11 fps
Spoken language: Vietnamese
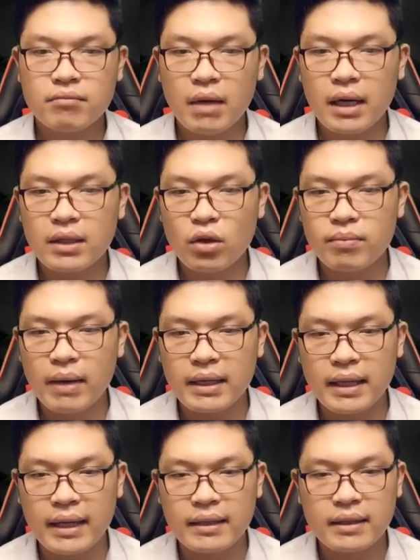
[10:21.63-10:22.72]
Ba người Tôn
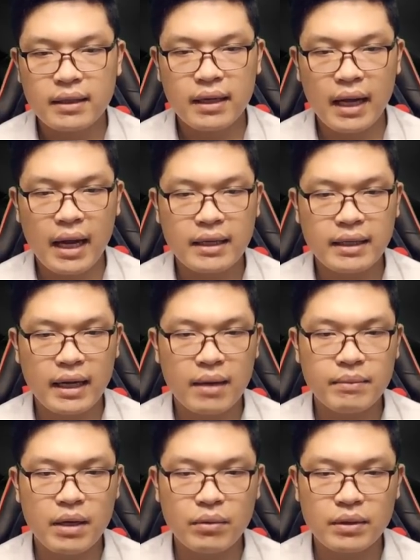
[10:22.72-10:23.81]
Bàn Thạch là kẻ
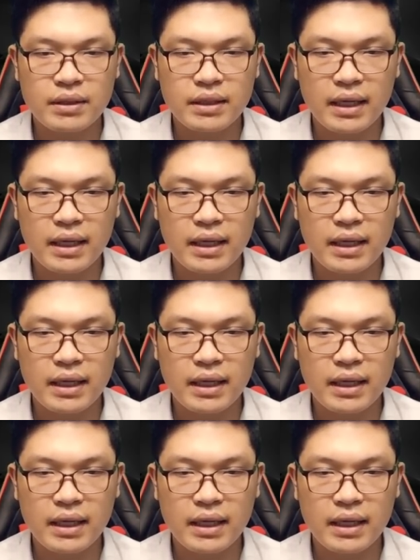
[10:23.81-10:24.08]
cầm đầu